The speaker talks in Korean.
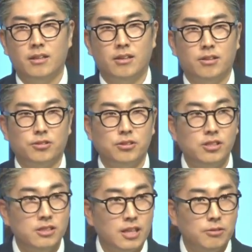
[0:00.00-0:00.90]
어, 어떤
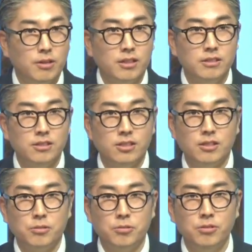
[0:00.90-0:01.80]
시작과 끝이
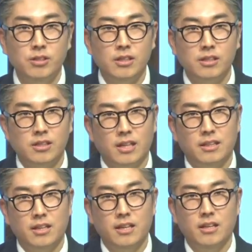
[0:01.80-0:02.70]
있고 그
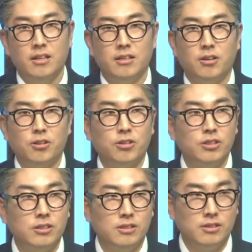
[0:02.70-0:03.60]
안에 여러
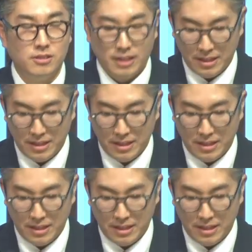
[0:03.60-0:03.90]
일들,